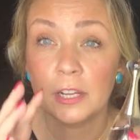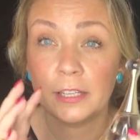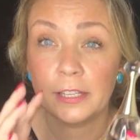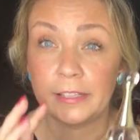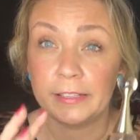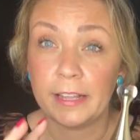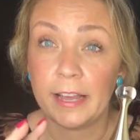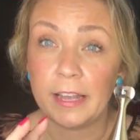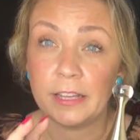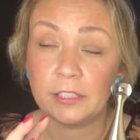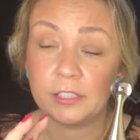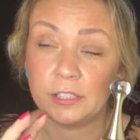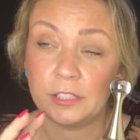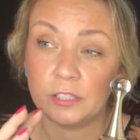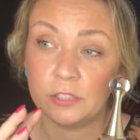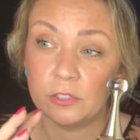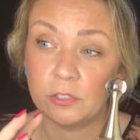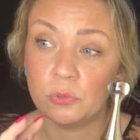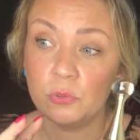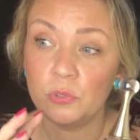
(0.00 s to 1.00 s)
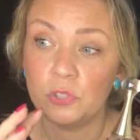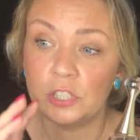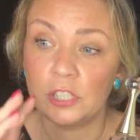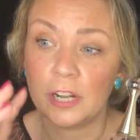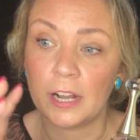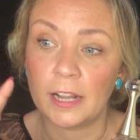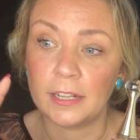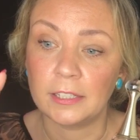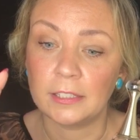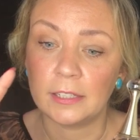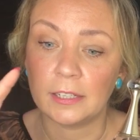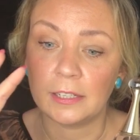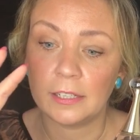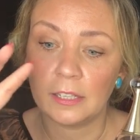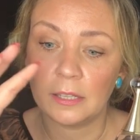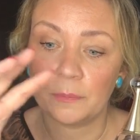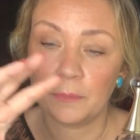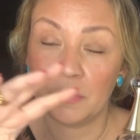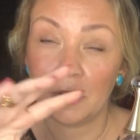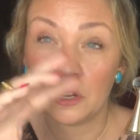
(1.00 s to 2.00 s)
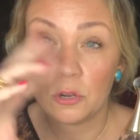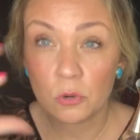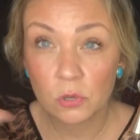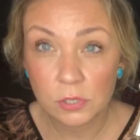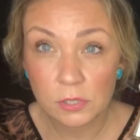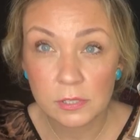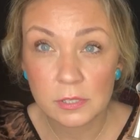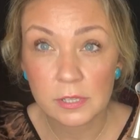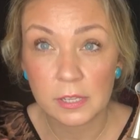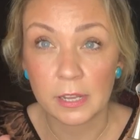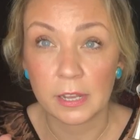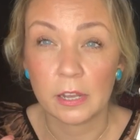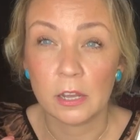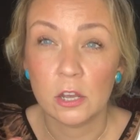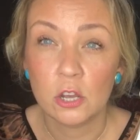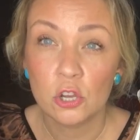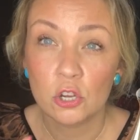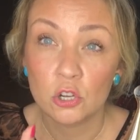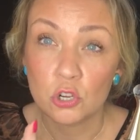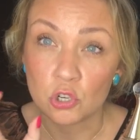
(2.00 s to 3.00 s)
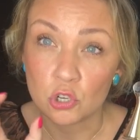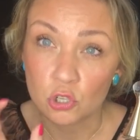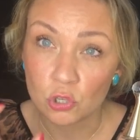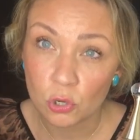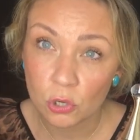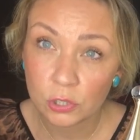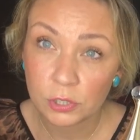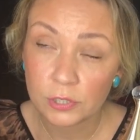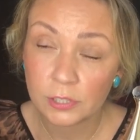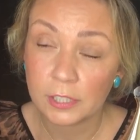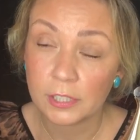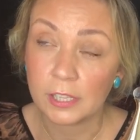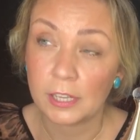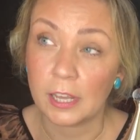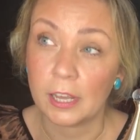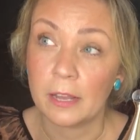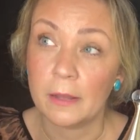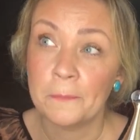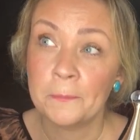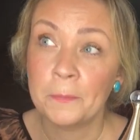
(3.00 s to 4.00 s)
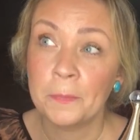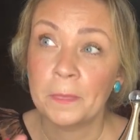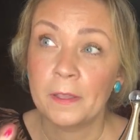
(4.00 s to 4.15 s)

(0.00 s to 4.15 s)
Китайские груши, они такие белесые, жесткие,